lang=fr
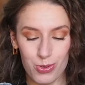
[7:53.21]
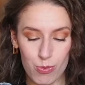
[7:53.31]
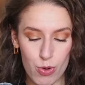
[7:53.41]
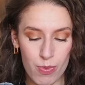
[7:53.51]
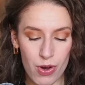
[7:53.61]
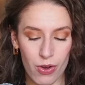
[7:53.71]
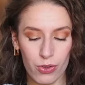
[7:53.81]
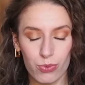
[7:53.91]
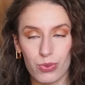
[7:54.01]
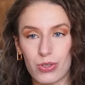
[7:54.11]
du
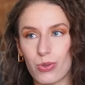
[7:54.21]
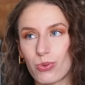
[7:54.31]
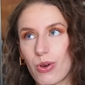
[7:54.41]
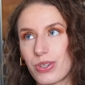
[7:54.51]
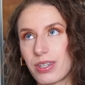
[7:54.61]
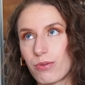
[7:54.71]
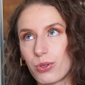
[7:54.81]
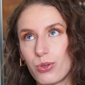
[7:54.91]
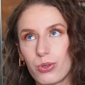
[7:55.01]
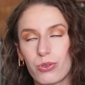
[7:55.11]
moment. Donc que ce soit au niveau
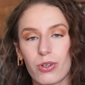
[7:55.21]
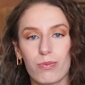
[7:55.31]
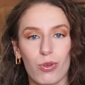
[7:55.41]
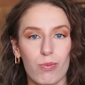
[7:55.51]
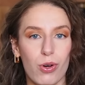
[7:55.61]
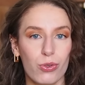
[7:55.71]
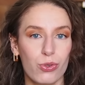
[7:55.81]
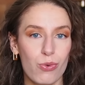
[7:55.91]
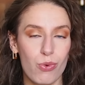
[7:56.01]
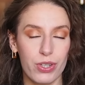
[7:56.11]
de l'automne pour le
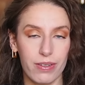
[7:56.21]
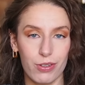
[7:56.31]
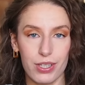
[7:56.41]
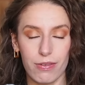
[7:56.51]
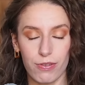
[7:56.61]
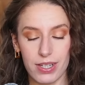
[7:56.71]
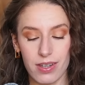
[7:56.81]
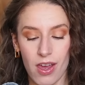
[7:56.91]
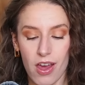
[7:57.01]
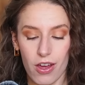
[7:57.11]
bordeaux ou au niveau des
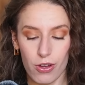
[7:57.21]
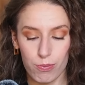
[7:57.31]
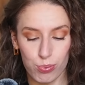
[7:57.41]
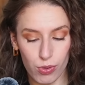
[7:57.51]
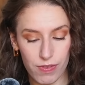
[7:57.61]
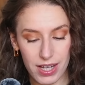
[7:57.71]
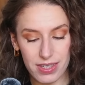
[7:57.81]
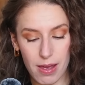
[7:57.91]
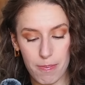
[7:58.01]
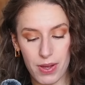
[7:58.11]
fêtes pour le vert
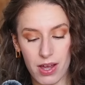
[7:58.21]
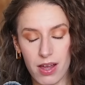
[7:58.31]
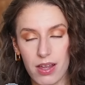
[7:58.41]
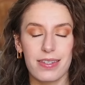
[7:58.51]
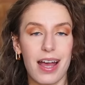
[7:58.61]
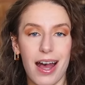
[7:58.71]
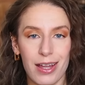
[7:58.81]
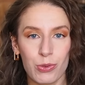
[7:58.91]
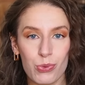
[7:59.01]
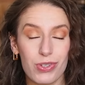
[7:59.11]
sapin. Ça
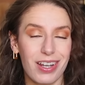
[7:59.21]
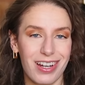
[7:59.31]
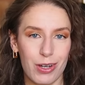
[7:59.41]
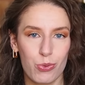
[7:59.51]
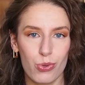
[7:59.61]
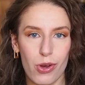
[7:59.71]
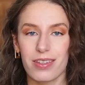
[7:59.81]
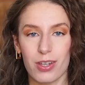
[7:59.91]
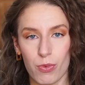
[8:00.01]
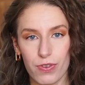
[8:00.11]
annonce la couleur,
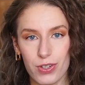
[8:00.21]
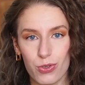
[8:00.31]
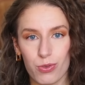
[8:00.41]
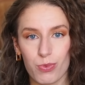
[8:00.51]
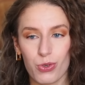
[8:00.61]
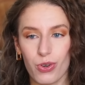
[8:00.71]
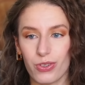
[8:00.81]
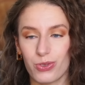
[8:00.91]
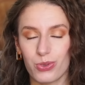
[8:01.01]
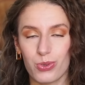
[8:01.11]
sans mauvais jeu de mots,
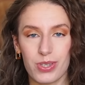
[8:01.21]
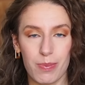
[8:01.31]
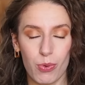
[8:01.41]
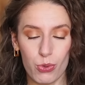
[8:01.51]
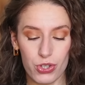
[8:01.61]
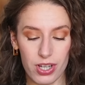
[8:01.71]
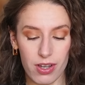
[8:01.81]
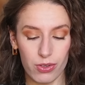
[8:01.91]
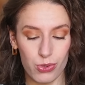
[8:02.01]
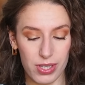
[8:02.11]
ces,
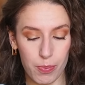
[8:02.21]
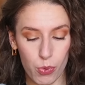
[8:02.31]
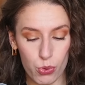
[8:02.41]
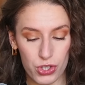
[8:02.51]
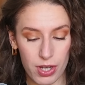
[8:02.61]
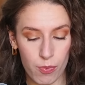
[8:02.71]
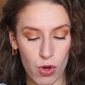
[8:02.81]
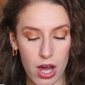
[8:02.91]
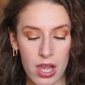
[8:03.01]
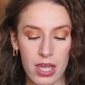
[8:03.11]
prochains, de ces prochains
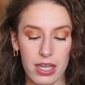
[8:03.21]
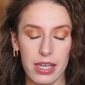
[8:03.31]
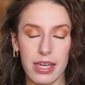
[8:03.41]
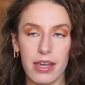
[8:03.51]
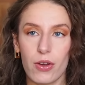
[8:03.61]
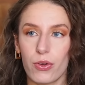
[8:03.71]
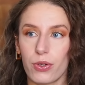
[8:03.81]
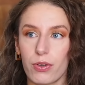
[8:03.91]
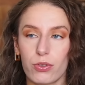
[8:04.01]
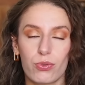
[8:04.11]
mois. Et
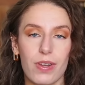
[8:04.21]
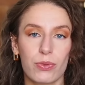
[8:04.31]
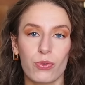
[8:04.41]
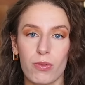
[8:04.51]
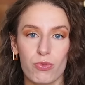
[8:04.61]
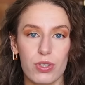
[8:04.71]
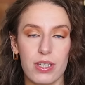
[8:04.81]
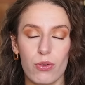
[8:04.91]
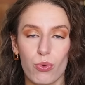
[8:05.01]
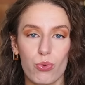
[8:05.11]
euh, de toute façon, comme je
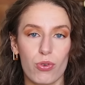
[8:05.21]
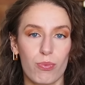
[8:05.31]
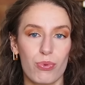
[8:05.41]
disais, le rouge, en